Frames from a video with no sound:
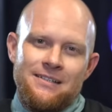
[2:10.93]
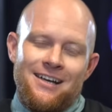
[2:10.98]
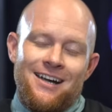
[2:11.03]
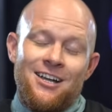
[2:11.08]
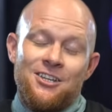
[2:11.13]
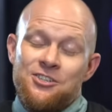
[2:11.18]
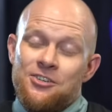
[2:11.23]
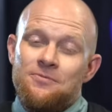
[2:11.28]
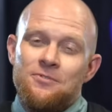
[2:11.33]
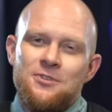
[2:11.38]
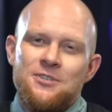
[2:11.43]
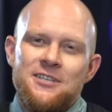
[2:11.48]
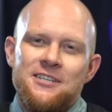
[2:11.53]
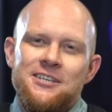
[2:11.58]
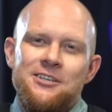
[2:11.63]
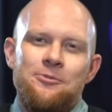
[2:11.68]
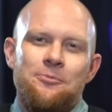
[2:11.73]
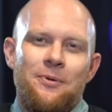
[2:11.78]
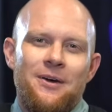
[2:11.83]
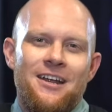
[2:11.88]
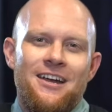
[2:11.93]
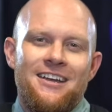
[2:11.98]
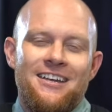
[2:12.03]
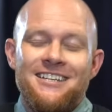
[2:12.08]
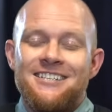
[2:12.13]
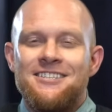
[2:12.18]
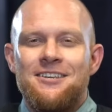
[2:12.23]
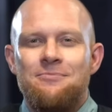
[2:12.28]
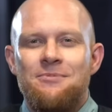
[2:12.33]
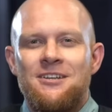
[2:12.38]
Ative o sininho para
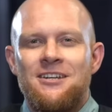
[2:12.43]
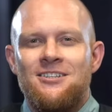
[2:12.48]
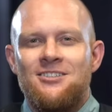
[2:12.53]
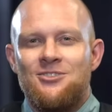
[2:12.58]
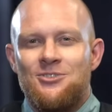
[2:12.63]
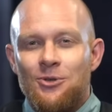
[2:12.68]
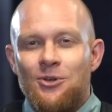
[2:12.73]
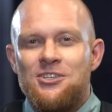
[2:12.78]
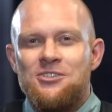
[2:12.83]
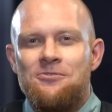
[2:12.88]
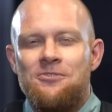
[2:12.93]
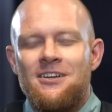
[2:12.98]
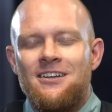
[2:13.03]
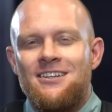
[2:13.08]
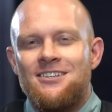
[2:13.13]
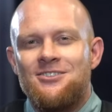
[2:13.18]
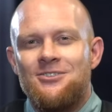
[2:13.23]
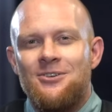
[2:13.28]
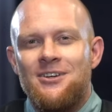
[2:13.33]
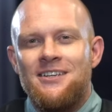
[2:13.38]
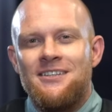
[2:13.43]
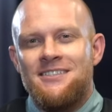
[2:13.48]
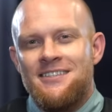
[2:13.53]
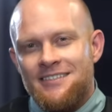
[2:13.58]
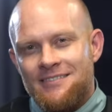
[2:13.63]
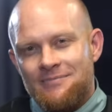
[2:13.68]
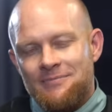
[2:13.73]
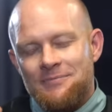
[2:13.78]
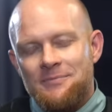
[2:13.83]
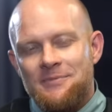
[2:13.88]
receber as
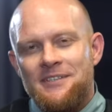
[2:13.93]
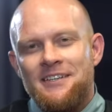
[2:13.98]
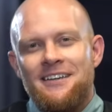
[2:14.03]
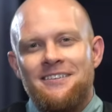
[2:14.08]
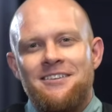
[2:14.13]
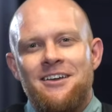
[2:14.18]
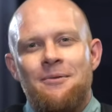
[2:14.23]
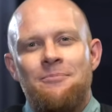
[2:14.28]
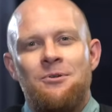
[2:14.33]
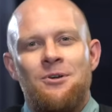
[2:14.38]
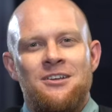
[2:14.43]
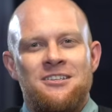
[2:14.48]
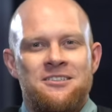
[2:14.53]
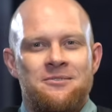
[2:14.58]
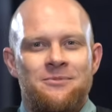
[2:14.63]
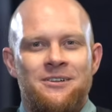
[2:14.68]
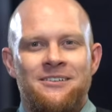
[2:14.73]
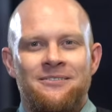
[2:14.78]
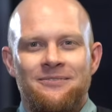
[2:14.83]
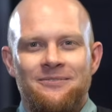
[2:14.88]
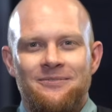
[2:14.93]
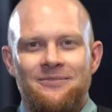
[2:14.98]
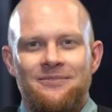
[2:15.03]
notificações e até a próxima.